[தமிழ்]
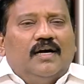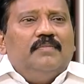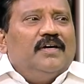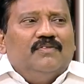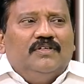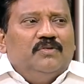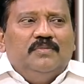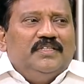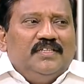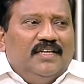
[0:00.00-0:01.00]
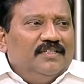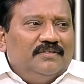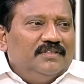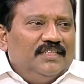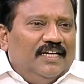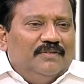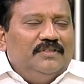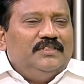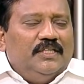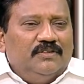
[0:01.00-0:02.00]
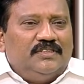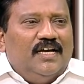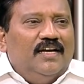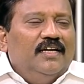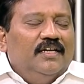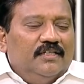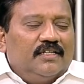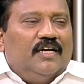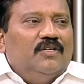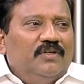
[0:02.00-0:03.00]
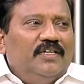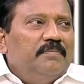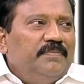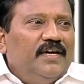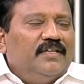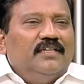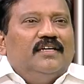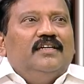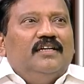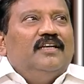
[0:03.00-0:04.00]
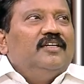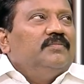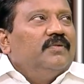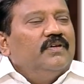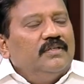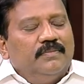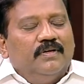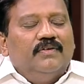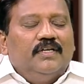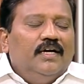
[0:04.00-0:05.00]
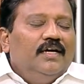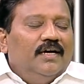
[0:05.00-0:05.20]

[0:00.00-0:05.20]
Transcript: ஆமாம் அவருக்கு ஒன்றுமே தெரியாது அவருக்கு அவர் ஏதோ சே கடலூர் எம்பியாக இருந்தார் டெல்லிக்கு போவார் போவார்